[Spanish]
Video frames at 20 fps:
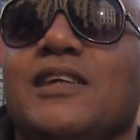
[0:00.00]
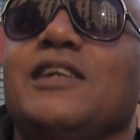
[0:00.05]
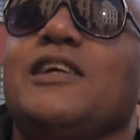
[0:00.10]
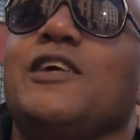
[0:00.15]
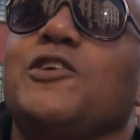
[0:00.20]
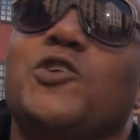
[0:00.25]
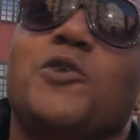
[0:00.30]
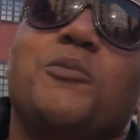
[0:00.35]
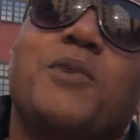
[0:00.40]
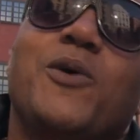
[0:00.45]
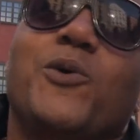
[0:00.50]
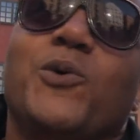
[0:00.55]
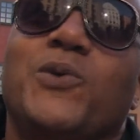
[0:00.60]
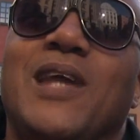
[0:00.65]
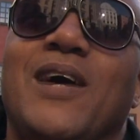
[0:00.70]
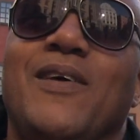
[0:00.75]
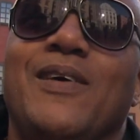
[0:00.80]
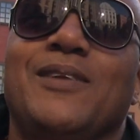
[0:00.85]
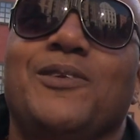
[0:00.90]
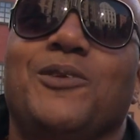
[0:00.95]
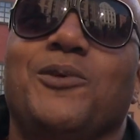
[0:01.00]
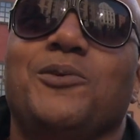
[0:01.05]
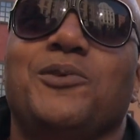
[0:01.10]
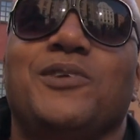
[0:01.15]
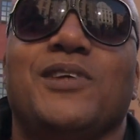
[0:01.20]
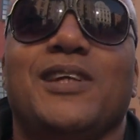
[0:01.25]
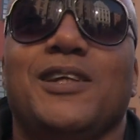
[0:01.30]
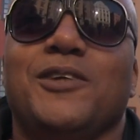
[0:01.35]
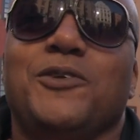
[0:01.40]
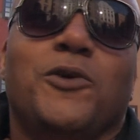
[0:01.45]
Y eso me gustaba.
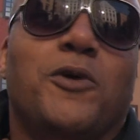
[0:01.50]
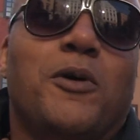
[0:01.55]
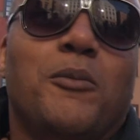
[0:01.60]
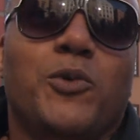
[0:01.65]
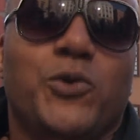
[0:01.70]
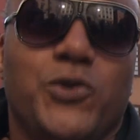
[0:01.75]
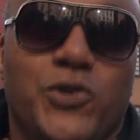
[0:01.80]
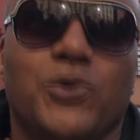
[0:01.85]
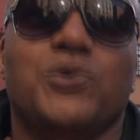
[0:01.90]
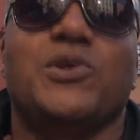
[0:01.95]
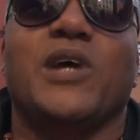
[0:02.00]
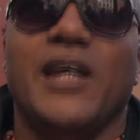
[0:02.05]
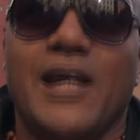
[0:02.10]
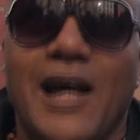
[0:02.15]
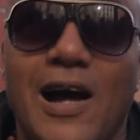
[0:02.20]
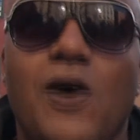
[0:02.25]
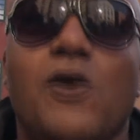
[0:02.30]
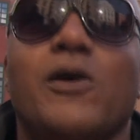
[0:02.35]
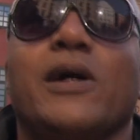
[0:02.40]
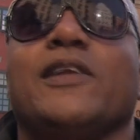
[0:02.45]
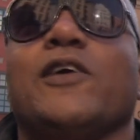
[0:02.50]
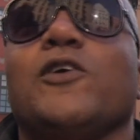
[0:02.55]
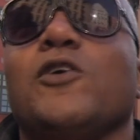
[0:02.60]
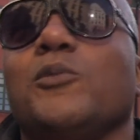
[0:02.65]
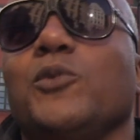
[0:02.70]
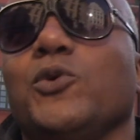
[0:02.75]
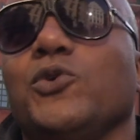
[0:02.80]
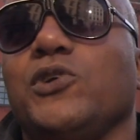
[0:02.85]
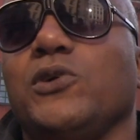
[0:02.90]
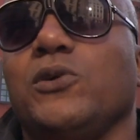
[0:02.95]
Entonces yo a muchos hijados que
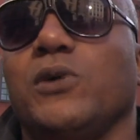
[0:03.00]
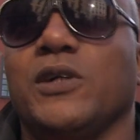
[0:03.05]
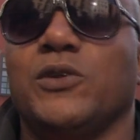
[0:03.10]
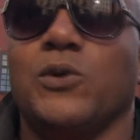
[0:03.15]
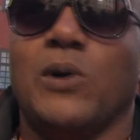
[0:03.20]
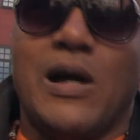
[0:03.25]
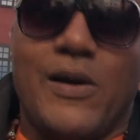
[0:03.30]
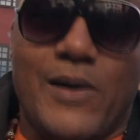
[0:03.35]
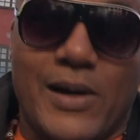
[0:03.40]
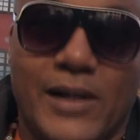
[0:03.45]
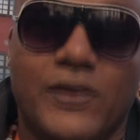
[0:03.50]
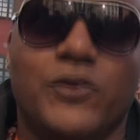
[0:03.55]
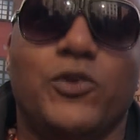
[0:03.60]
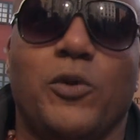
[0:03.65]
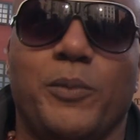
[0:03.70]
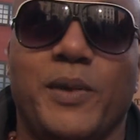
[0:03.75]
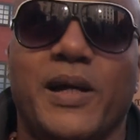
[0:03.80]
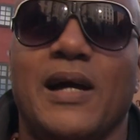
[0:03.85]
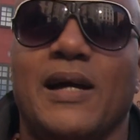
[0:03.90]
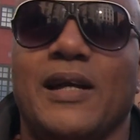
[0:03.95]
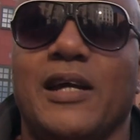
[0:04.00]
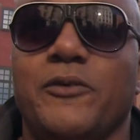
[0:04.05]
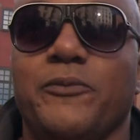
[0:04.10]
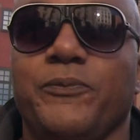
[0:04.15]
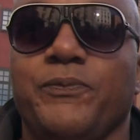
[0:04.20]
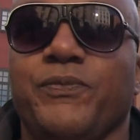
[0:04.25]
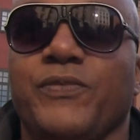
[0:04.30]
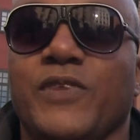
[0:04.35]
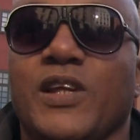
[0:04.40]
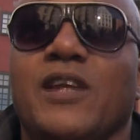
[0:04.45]
tengo músicos que tocaban en Tropicana,
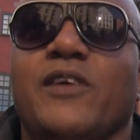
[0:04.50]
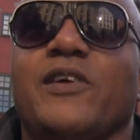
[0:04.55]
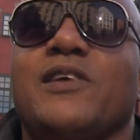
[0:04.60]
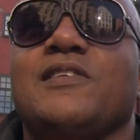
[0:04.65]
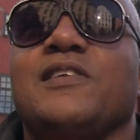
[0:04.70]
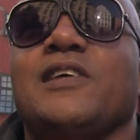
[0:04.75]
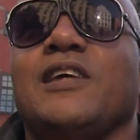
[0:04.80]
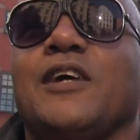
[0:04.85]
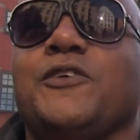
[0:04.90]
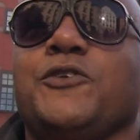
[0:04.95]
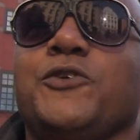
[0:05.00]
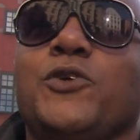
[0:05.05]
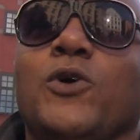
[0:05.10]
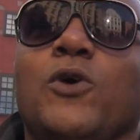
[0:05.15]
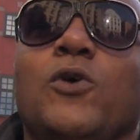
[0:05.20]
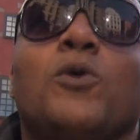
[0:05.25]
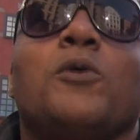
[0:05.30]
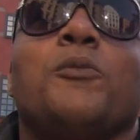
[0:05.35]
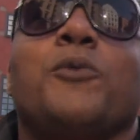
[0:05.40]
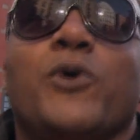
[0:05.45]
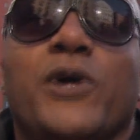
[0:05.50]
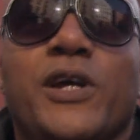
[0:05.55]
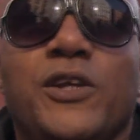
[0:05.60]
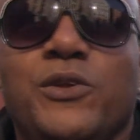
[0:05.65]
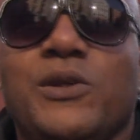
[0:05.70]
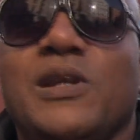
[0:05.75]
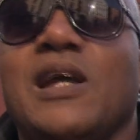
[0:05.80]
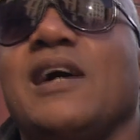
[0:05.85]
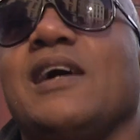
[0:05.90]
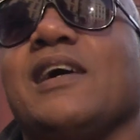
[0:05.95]
le decía, yo lo
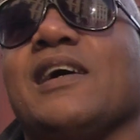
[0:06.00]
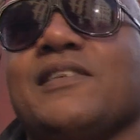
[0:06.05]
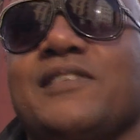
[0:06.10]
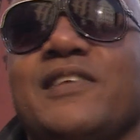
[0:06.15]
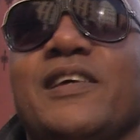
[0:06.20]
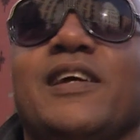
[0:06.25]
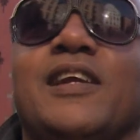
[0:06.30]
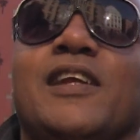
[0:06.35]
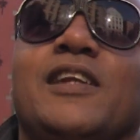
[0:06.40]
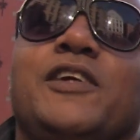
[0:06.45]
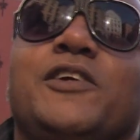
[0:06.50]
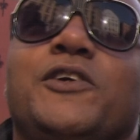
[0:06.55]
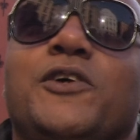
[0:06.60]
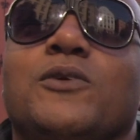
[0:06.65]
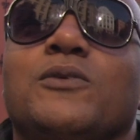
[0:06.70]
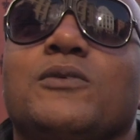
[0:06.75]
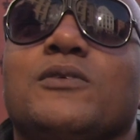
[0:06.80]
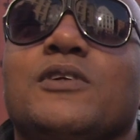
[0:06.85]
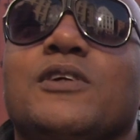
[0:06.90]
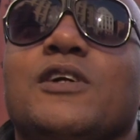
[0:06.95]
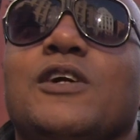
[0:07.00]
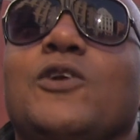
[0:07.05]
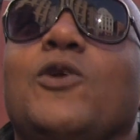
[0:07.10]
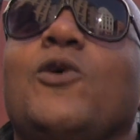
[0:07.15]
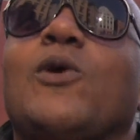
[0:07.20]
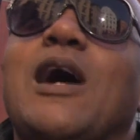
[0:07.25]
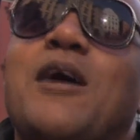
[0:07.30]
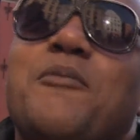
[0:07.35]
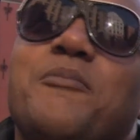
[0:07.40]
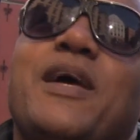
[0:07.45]
poquito y nada que sé de religión,
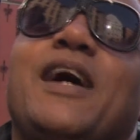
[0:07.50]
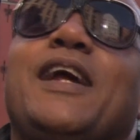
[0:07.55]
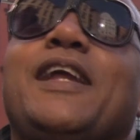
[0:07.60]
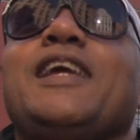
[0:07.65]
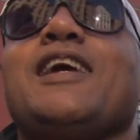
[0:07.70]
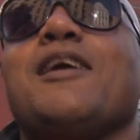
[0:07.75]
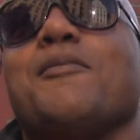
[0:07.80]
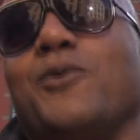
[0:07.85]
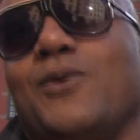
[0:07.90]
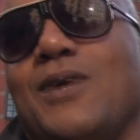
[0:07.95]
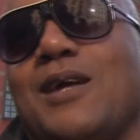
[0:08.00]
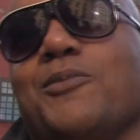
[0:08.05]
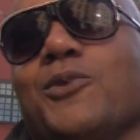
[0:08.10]
lo cambiaría por